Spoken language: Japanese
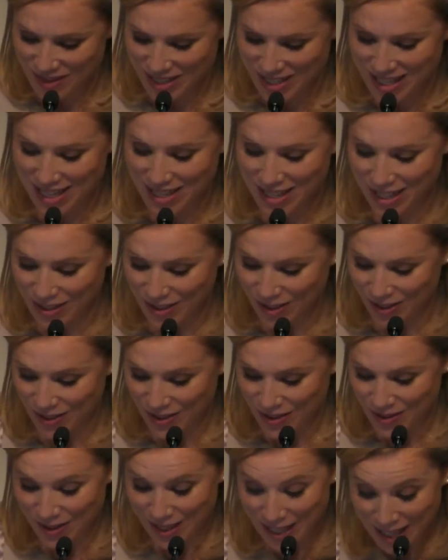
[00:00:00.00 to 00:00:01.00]
佐田町
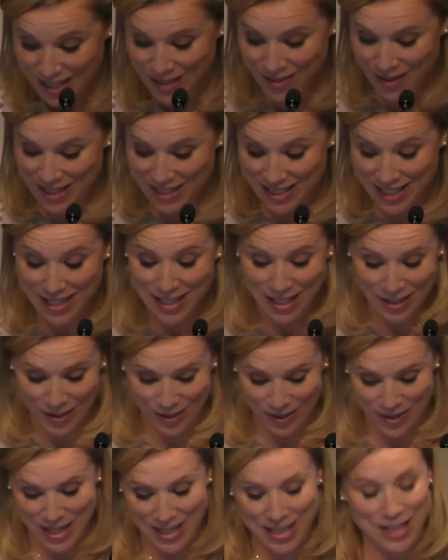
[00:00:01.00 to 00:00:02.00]
私は佐田
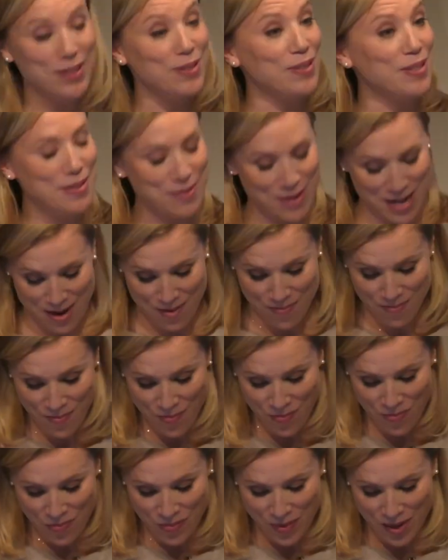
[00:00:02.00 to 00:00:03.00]
町にいた時は、
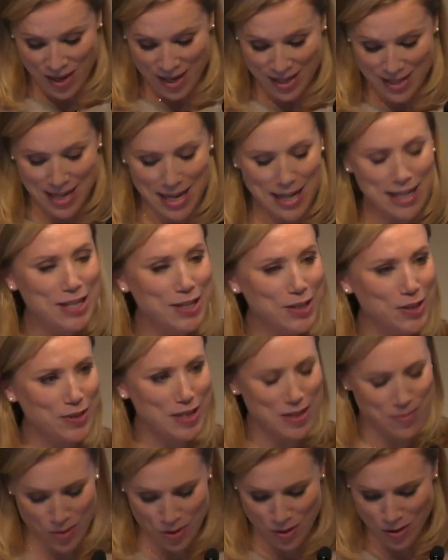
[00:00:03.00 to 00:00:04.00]
天気よ
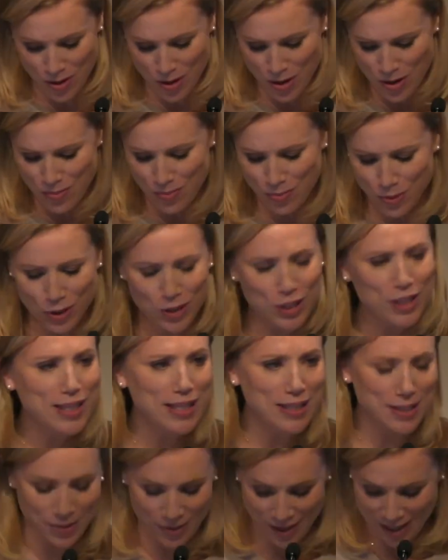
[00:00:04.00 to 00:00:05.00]
りも虫
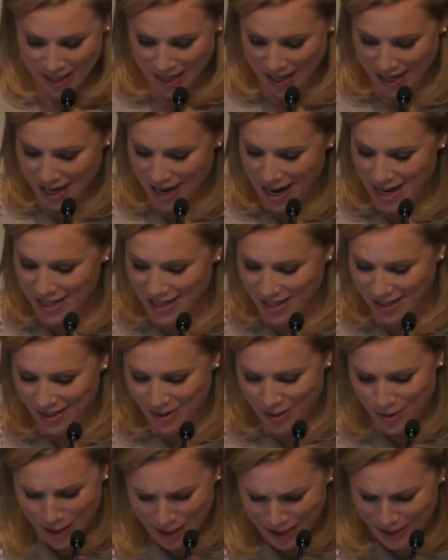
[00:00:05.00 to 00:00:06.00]
について書いて
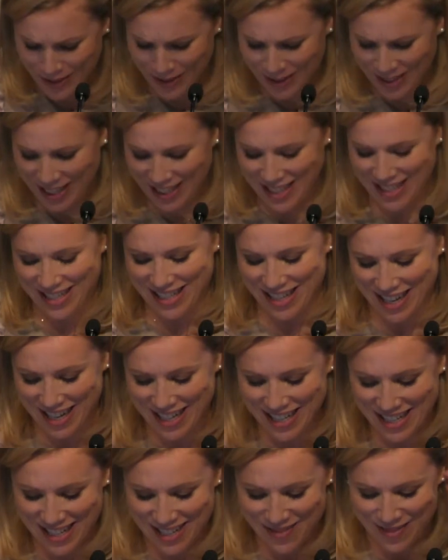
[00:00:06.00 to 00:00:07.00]
詳しく書き書
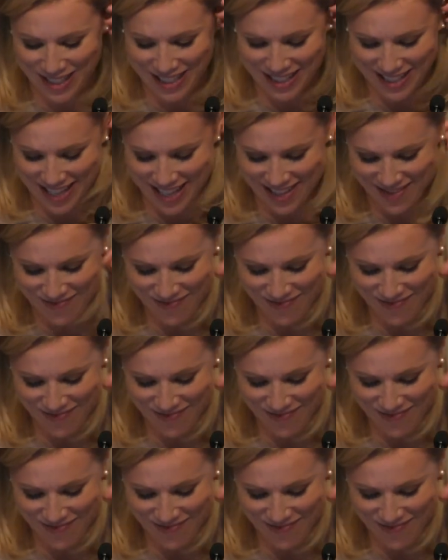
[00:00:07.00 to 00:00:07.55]
いていました。